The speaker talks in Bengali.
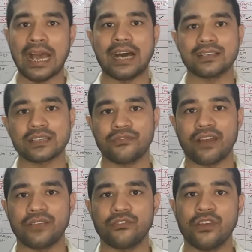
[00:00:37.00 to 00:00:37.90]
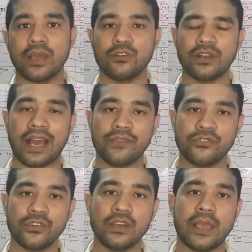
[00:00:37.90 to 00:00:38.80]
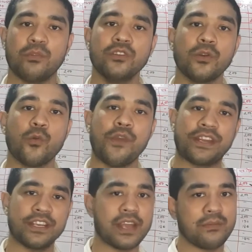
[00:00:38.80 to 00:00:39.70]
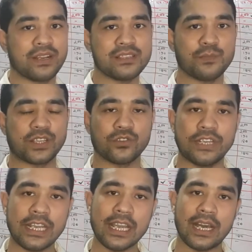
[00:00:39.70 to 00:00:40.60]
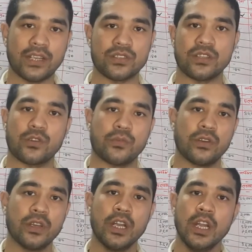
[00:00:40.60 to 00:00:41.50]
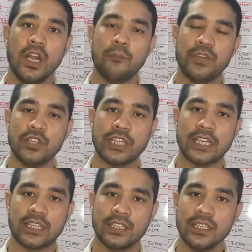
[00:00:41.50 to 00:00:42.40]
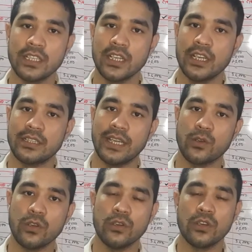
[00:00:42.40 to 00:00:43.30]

আজকে ফাইফো এবং লাইফ এবং ওয়েটেড অ্যাভারেজ মেথড নিয়ে আলোচনা করব প্রিয় শিক্ষার্থী দেখো